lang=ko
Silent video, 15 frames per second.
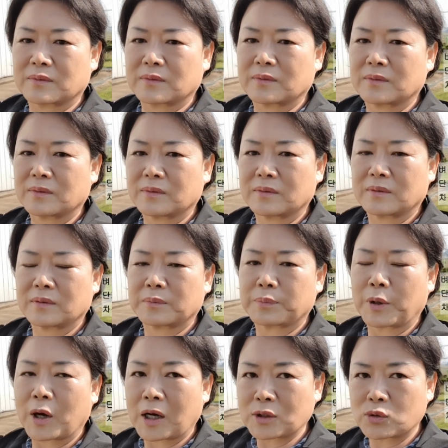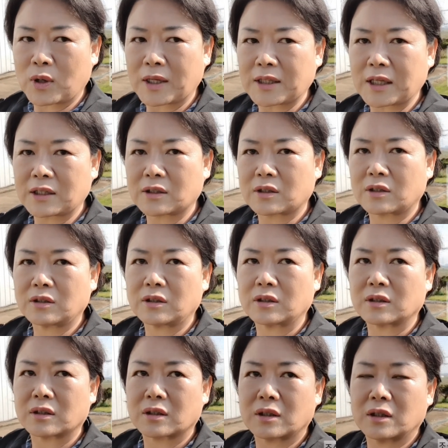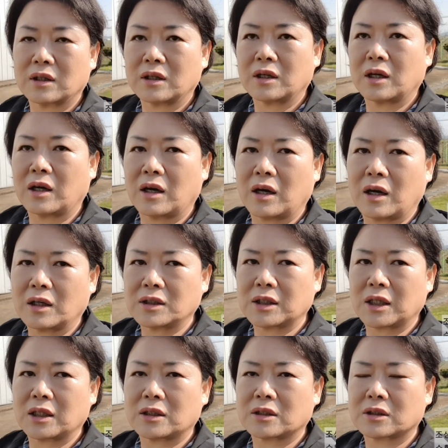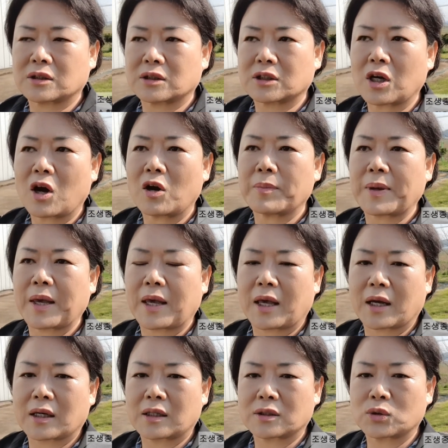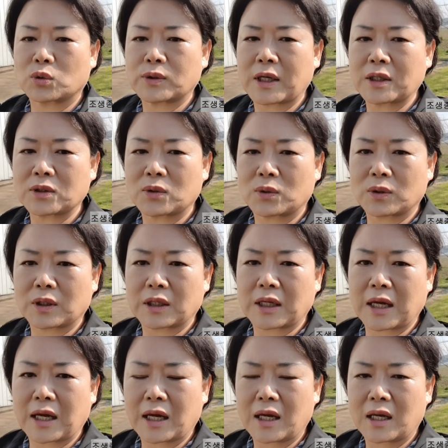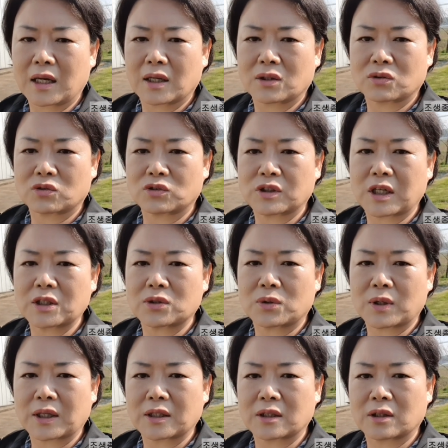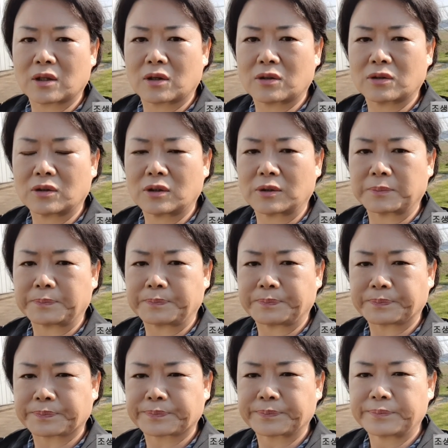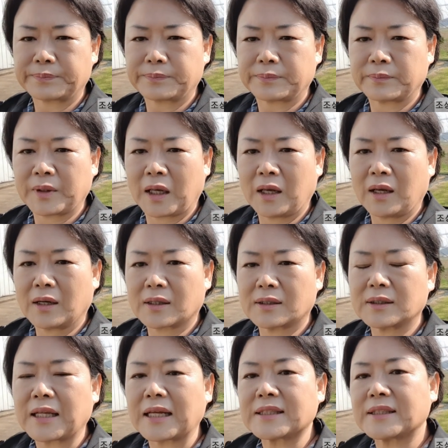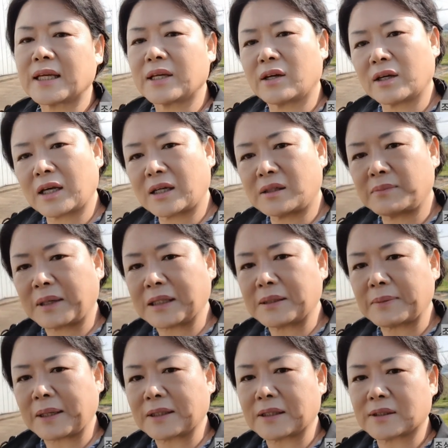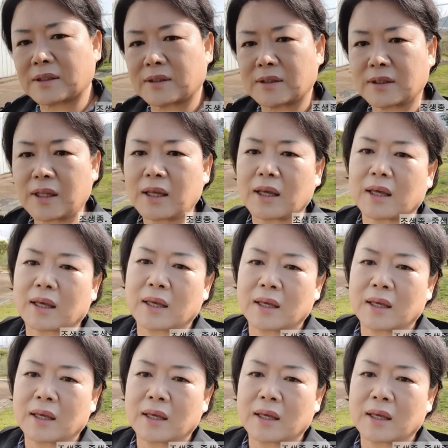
음, 벼가 좋았다는 거는 어, 이제 처음에 그 조생종이나 중생종 같은 경우는 그 날씨에 영향을 많이 받았었는데